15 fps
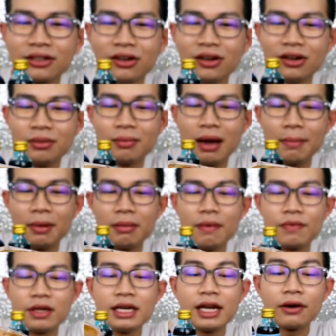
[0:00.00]
ก็มาเป็นแบ
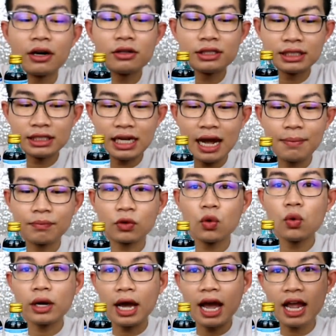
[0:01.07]
บนี้เดี๋ยวเราจะชาม
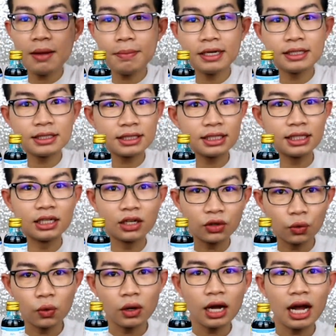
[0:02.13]
กุ้งเนี่ยให้เป็นสี
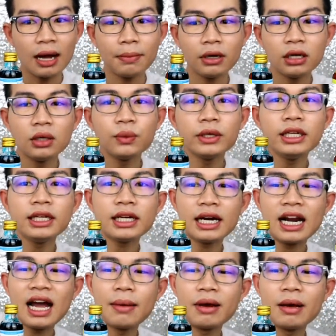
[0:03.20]
รุ้งครับวิธีกา
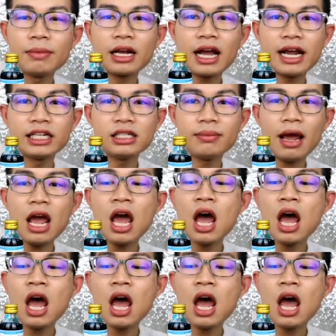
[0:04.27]
รทำยังไงใช่ไหม